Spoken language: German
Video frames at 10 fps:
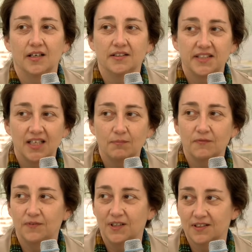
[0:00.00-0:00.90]

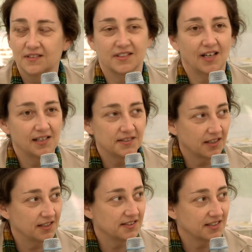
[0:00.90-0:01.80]
Indem wie es
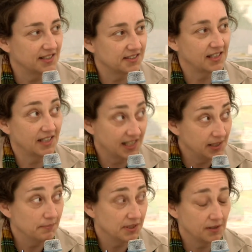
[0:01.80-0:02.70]
allseits als
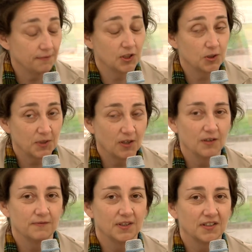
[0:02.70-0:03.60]
Allheilmittel
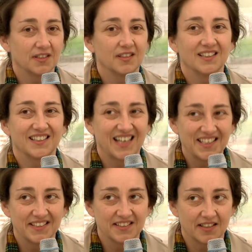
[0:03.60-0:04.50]
versprochen wird,
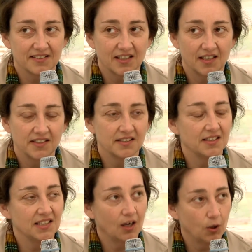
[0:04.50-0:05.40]
kann es das gar nicht,
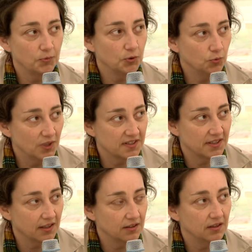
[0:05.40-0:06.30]
denn die
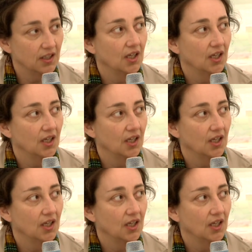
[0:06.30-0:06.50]
Hauptursache